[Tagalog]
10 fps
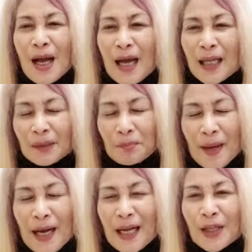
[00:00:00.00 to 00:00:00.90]
at
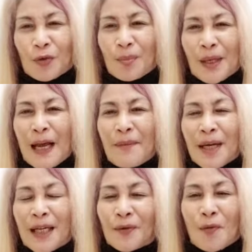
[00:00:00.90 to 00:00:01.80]
para inyong
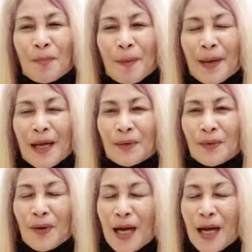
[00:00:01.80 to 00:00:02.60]
malaman kung paano